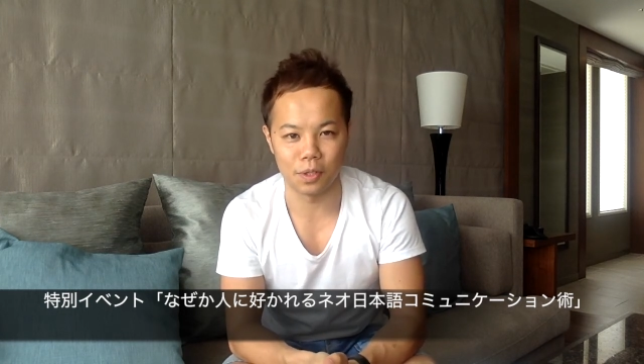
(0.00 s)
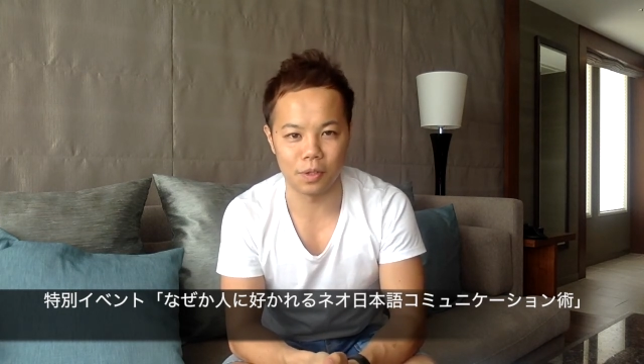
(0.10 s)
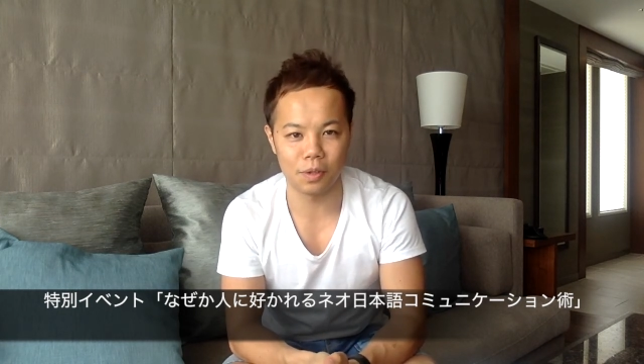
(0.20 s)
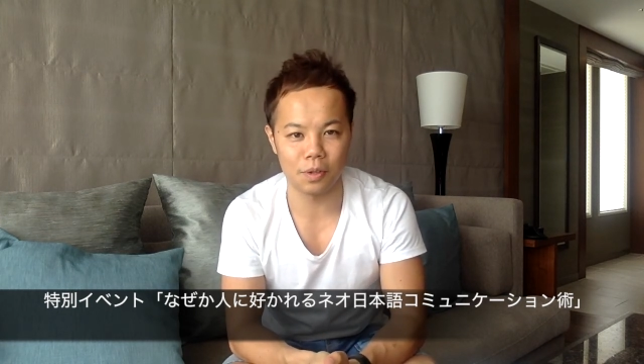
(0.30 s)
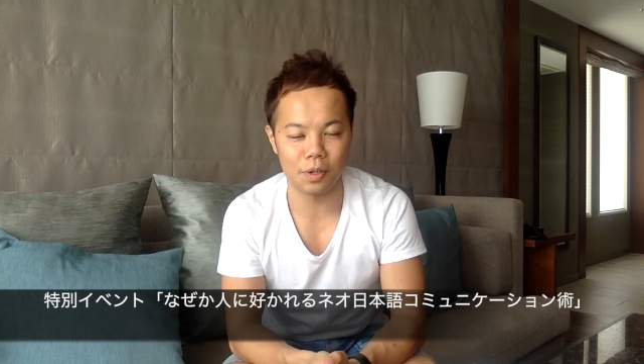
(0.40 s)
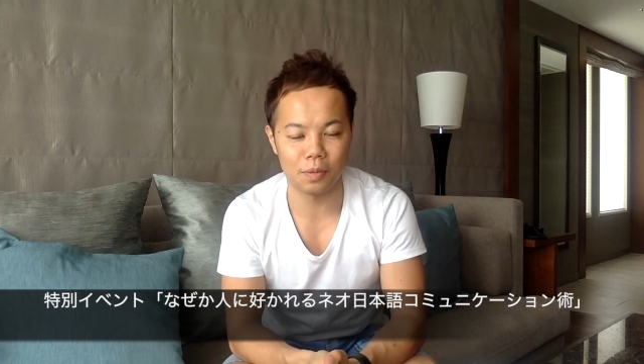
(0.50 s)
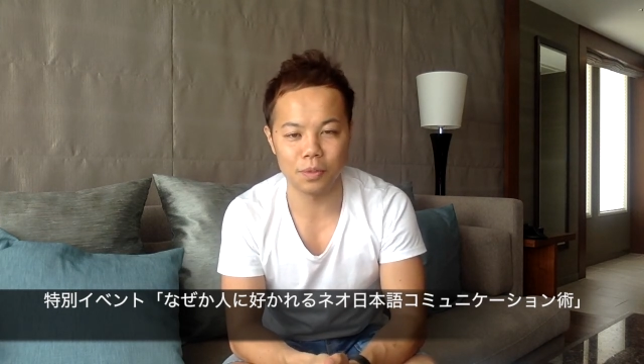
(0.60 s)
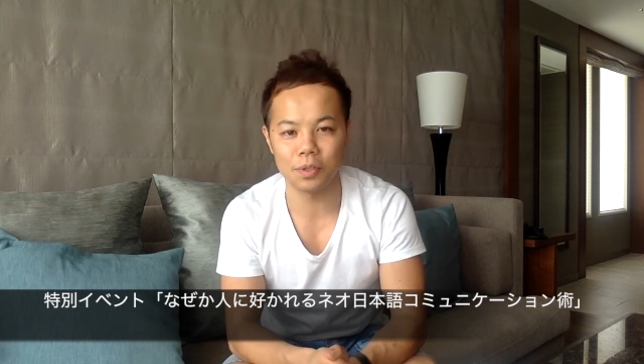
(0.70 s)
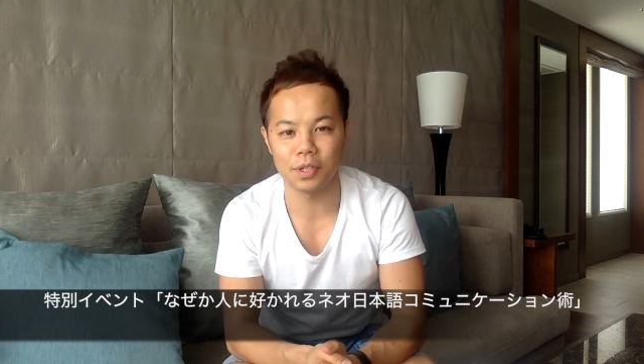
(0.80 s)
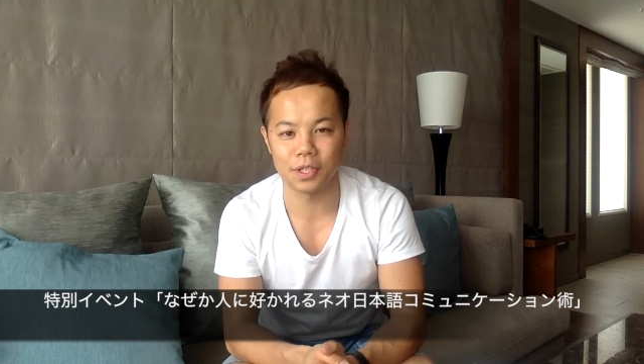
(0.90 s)
なかなか
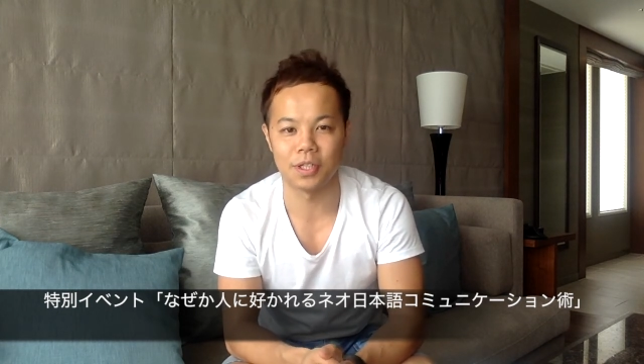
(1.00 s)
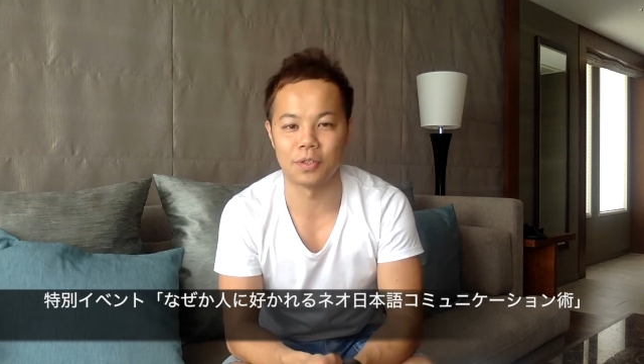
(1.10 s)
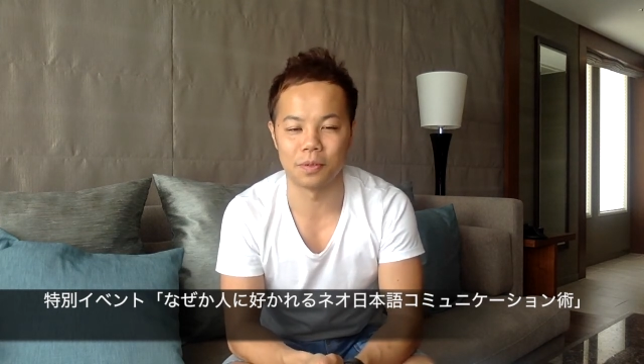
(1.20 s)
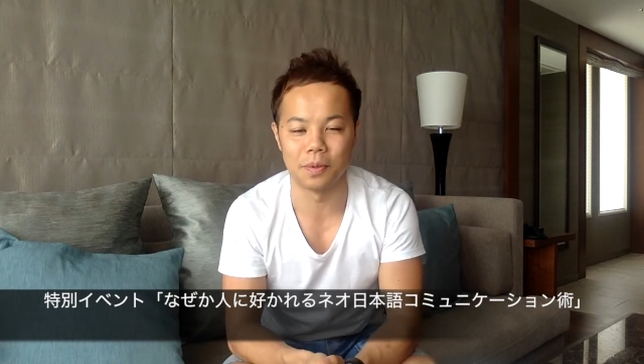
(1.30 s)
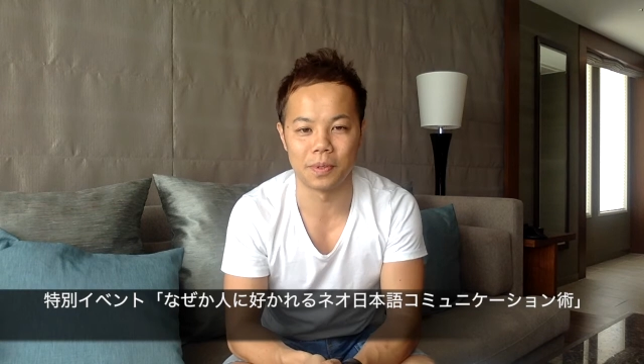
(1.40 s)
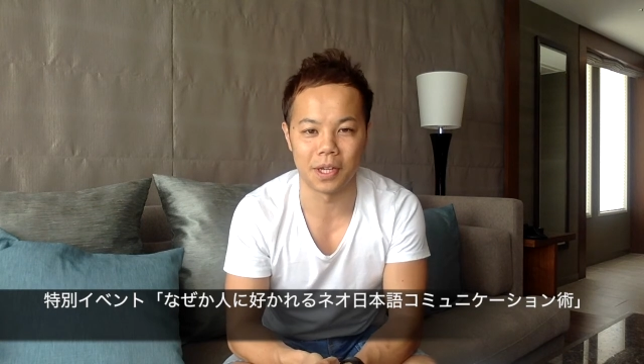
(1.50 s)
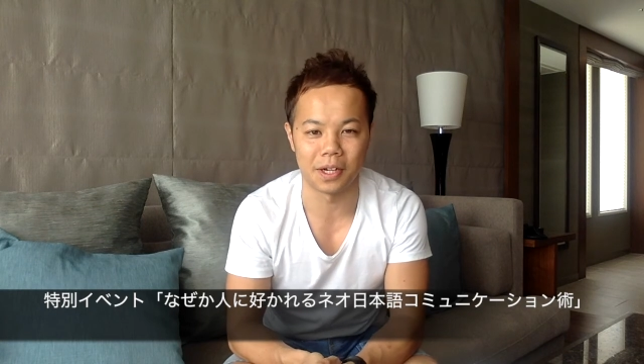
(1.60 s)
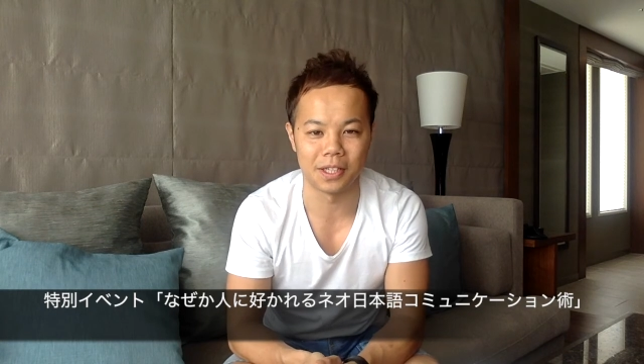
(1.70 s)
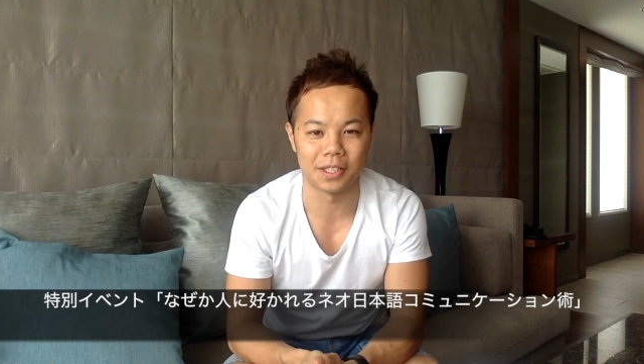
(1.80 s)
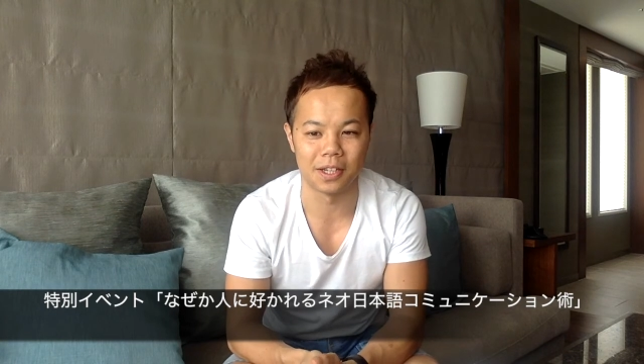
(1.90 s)
面白いですねそれもみたい
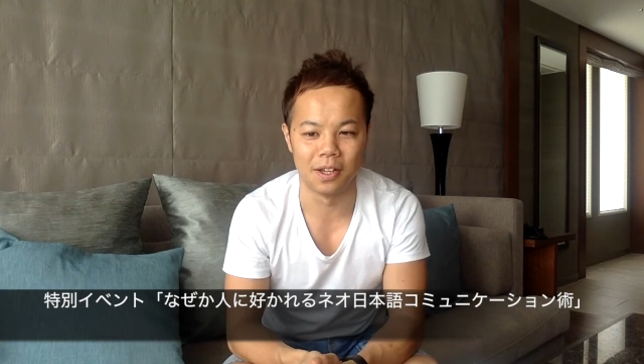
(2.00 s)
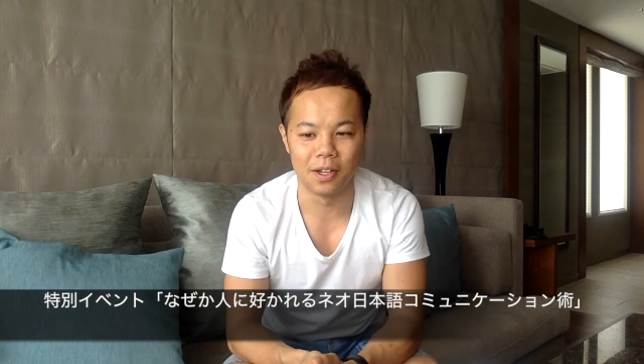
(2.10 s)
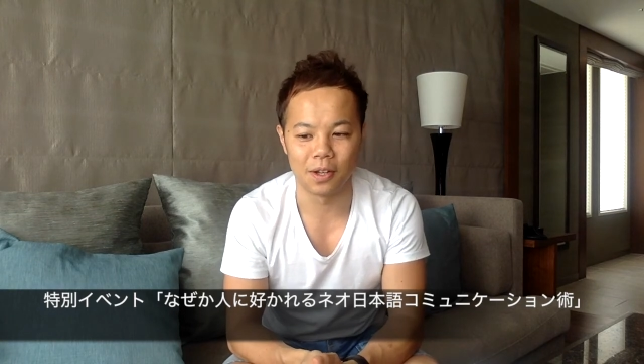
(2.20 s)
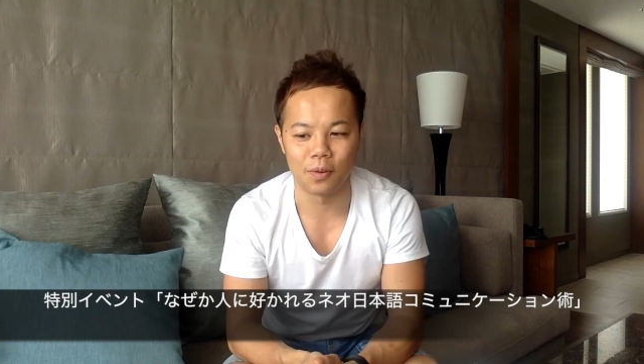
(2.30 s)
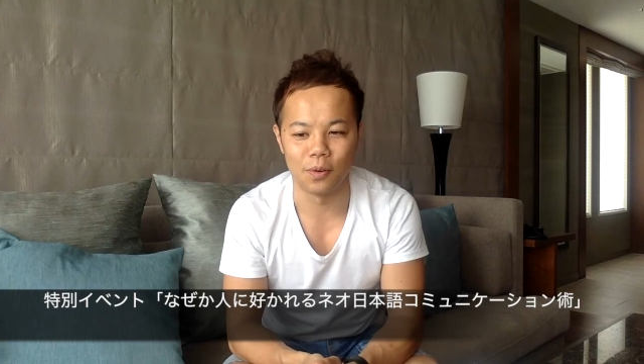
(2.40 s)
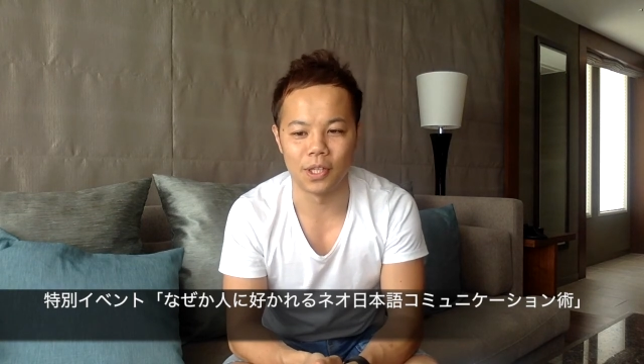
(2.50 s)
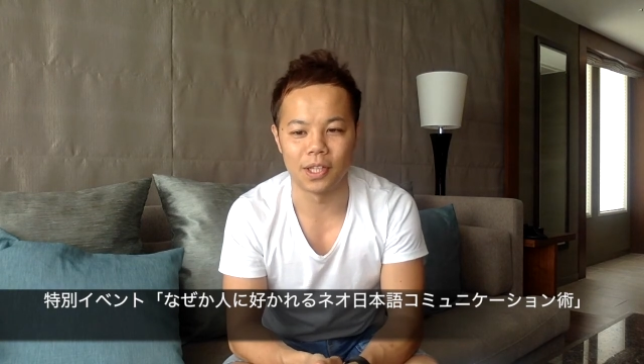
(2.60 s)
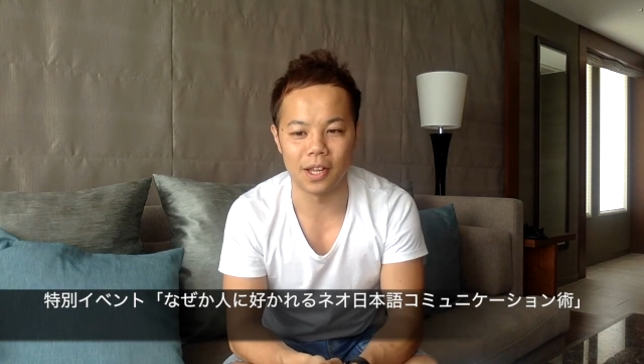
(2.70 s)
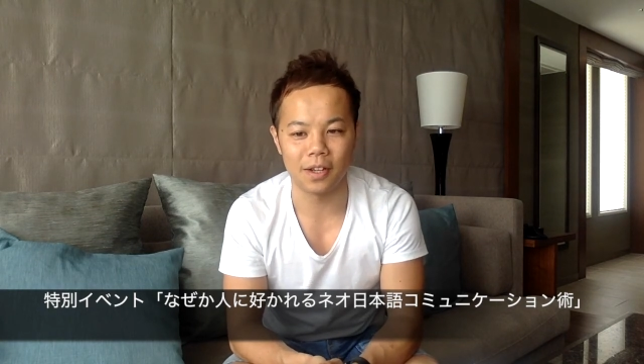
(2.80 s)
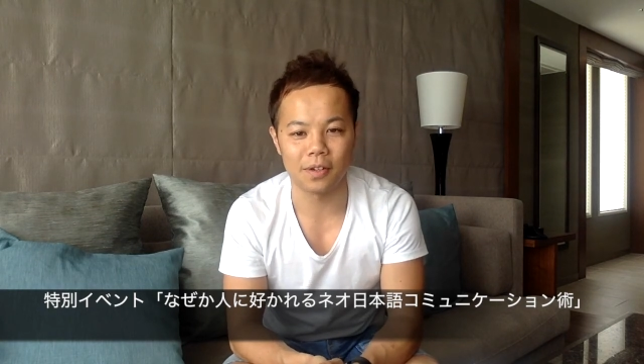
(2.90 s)
な感じでこう言っ
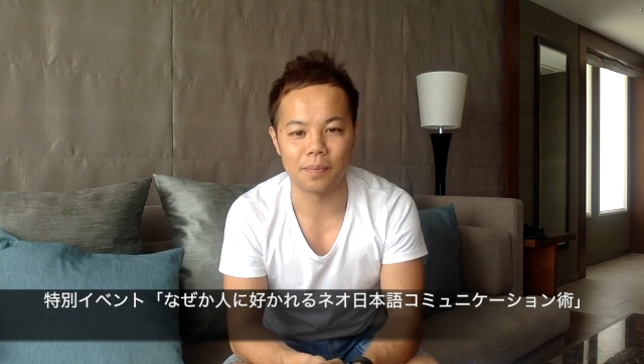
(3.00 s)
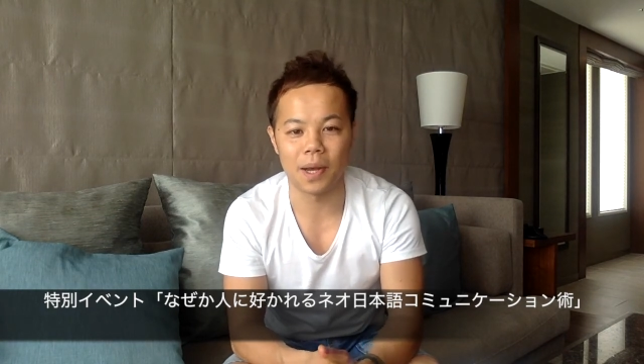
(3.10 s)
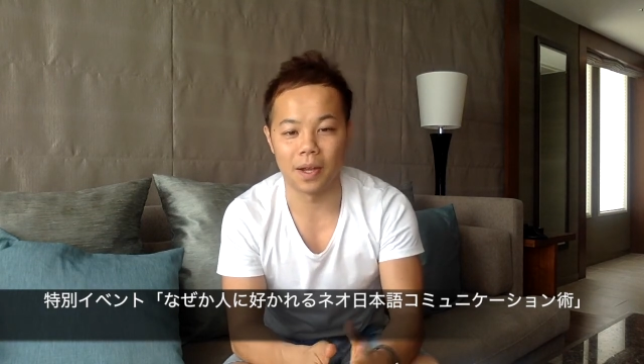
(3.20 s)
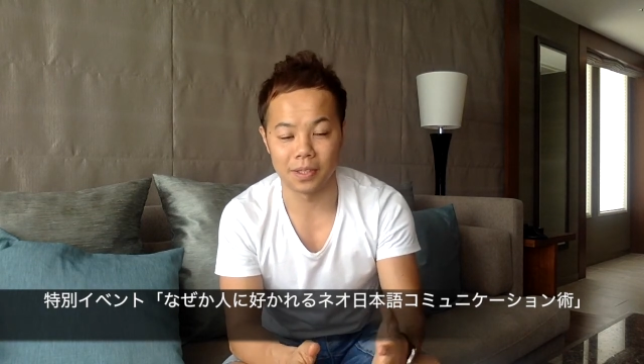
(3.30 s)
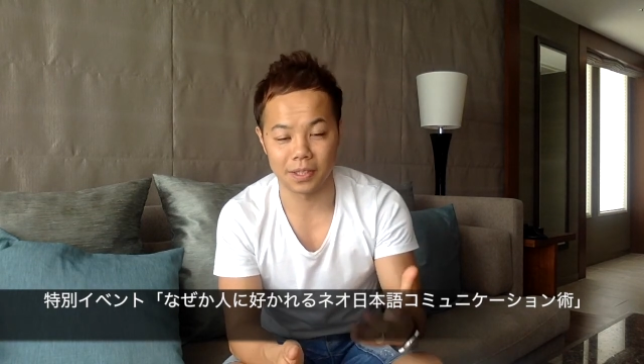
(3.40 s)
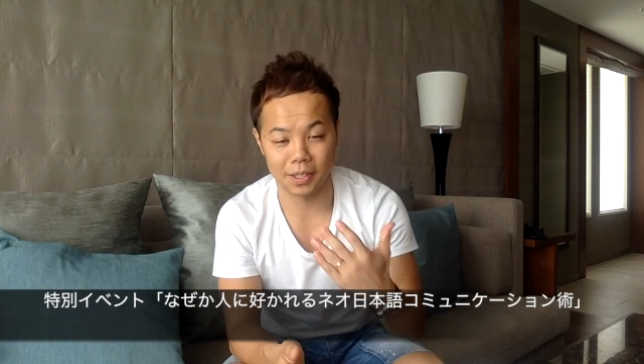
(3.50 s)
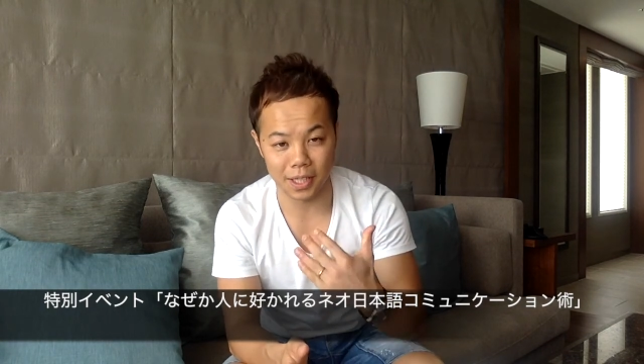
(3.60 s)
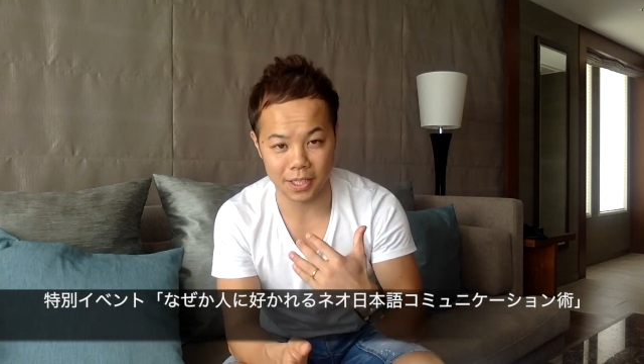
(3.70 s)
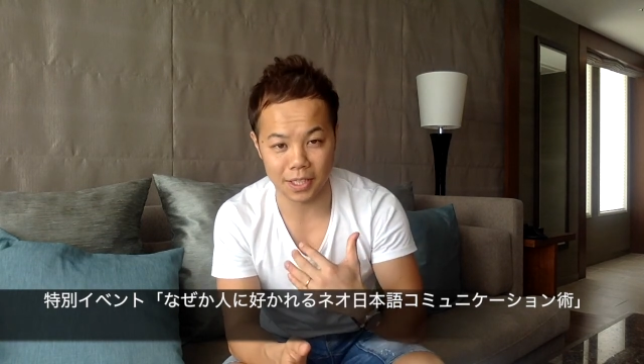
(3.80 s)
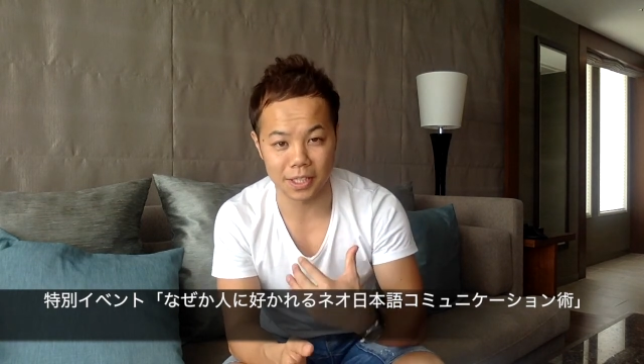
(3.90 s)
てねま
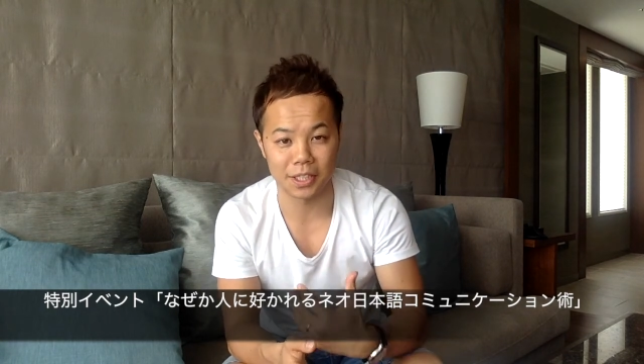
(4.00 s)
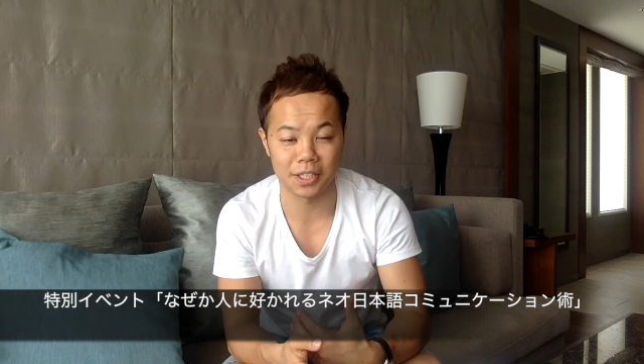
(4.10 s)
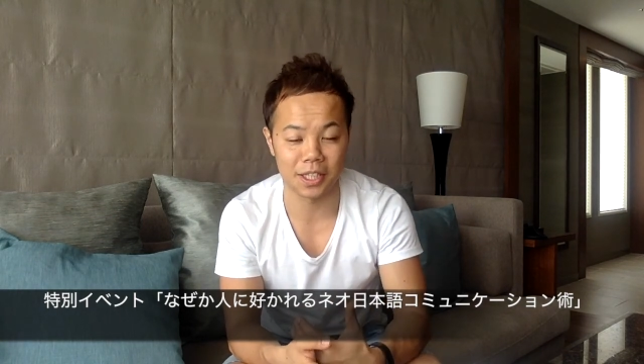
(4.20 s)
あ差し